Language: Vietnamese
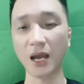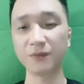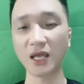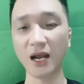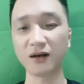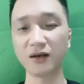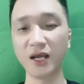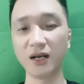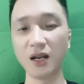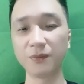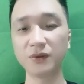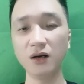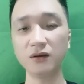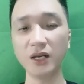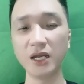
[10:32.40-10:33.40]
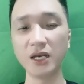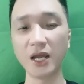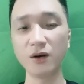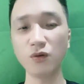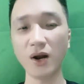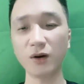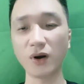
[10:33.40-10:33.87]
Tam Tạng liền lập tức đi
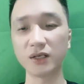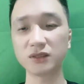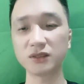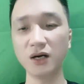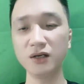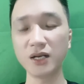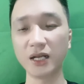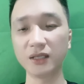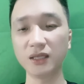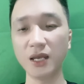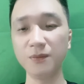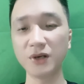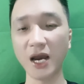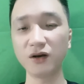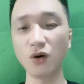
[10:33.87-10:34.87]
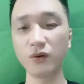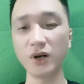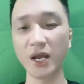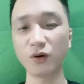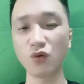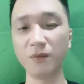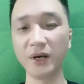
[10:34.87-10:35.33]
đến Hoa Quả Sơn để tìm đại đồ
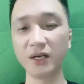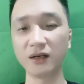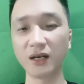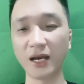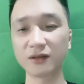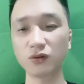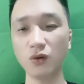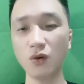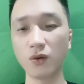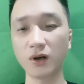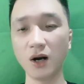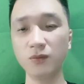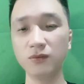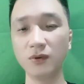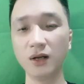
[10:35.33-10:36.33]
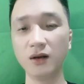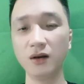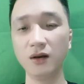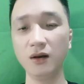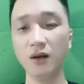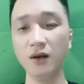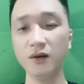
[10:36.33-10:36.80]
đệ của mình là Tôn Ngộ Không.
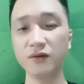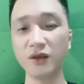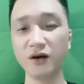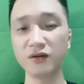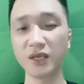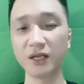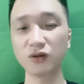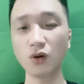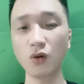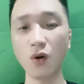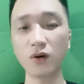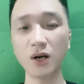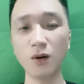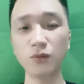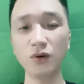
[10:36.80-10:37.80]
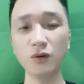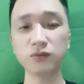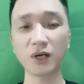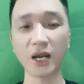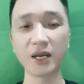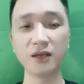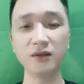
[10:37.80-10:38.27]
Nhưng nhìn Tôn Ngộ Không lúc
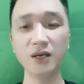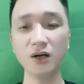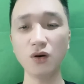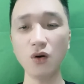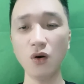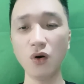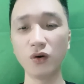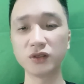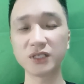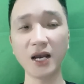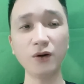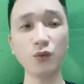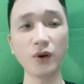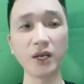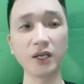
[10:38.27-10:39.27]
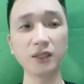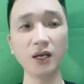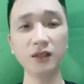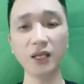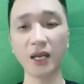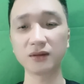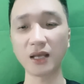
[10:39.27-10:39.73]
này như cô hồn giã quỷ
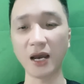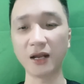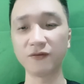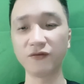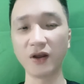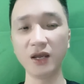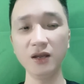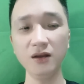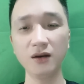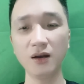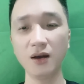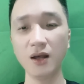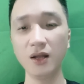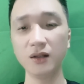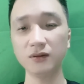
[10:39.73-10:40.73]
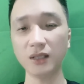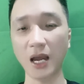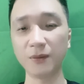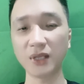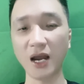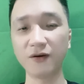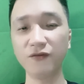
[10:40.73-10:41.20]
thân thể tàn phế.
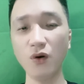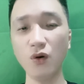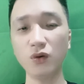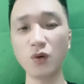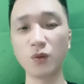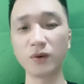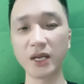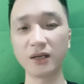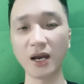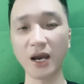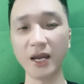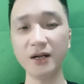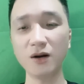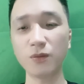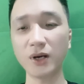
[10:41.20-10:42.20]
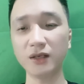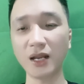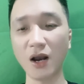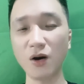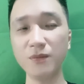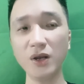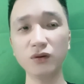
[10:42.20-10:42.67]
Tam Tạng vô cùng kinh hãi không cách
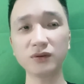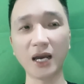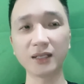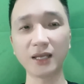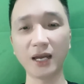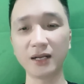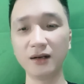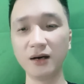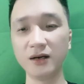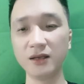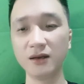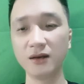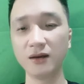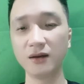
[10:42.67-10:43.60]
nào miêu tả thành lời.